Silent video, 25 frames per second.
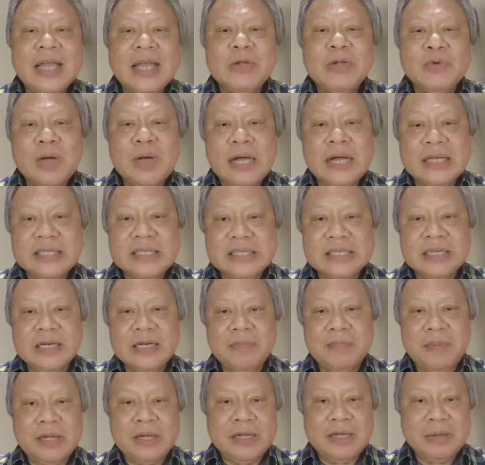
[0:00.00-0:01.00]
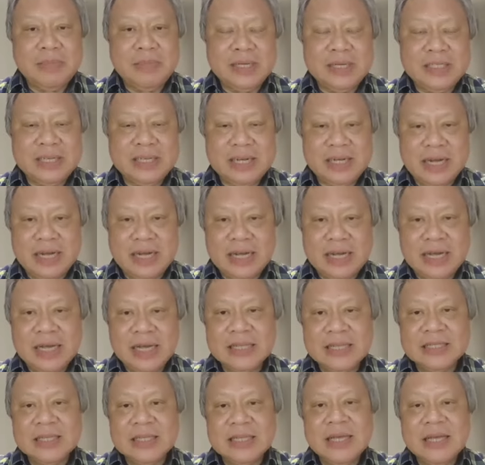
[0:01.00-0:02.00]
edukasi kepada masyarakat
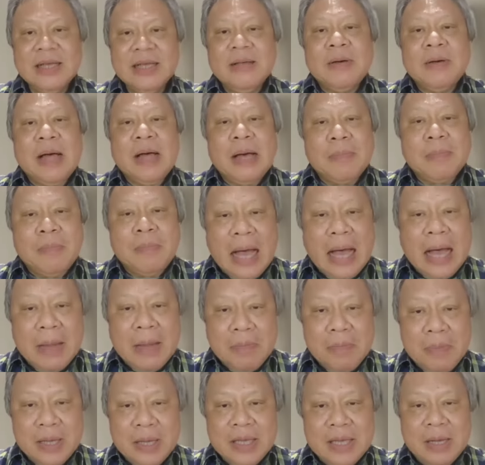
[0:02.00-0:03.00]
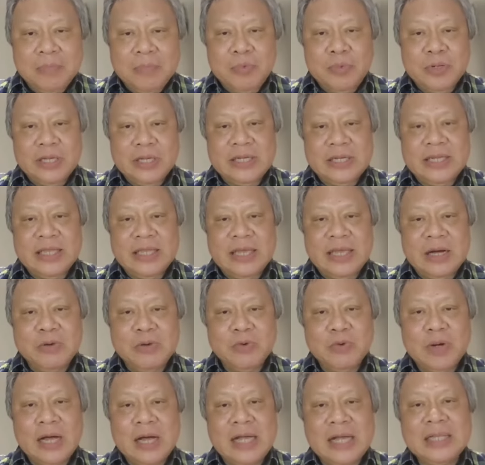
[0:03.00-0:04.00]
okay. apa yang boleh
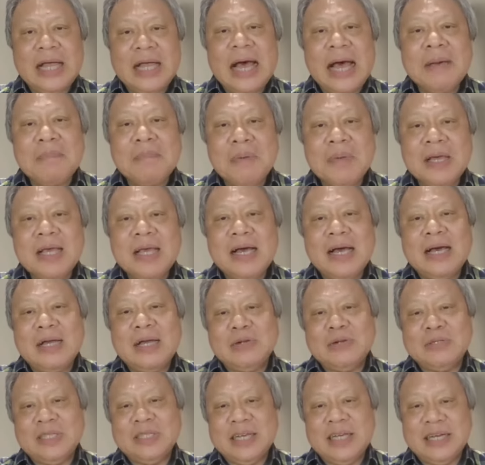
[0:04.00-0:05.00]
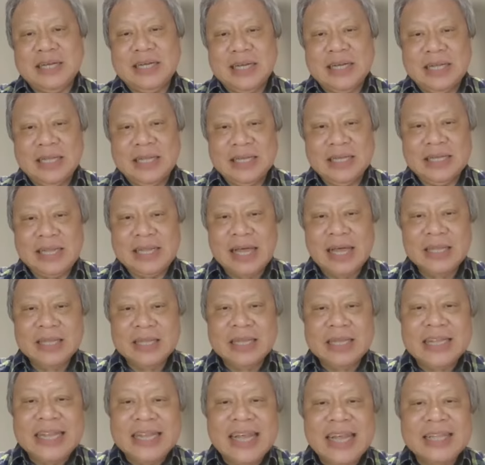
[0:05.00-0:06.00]
dilakukan apa yang harus dikendalikan
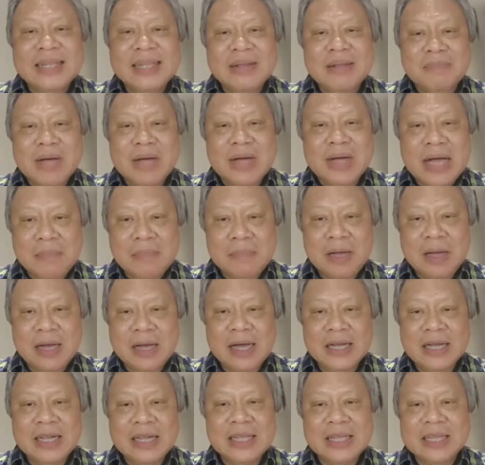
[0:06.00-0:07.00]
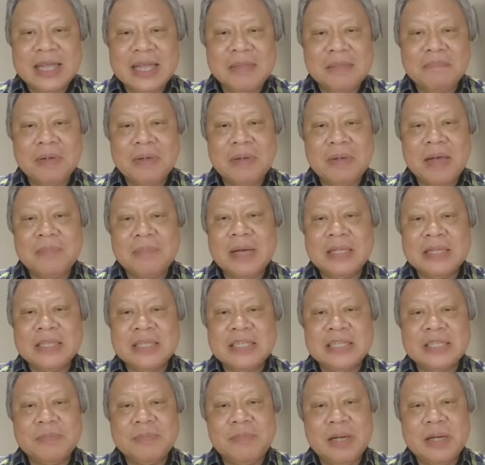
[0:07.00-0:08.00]
okay. dan mengapa karena tanpa
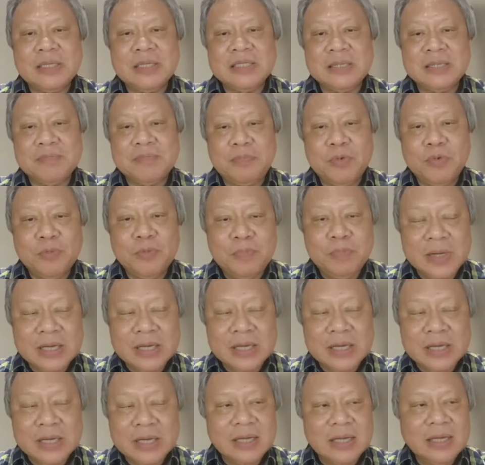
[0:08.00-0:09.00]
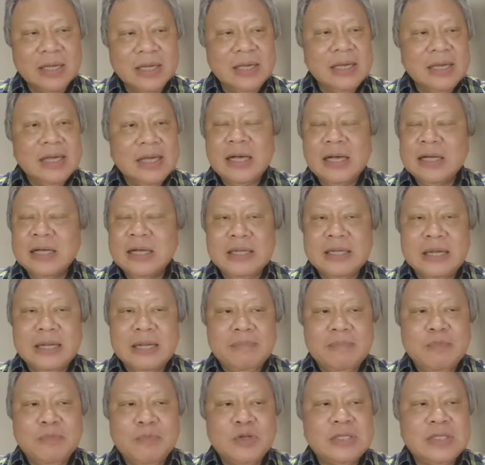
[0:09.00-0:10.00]
partisipasi publik dan
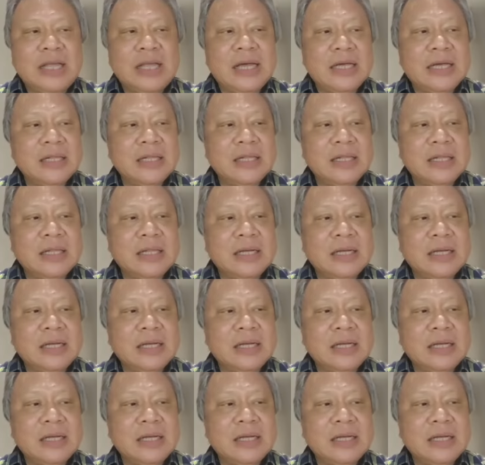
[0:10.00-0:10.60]
mustahil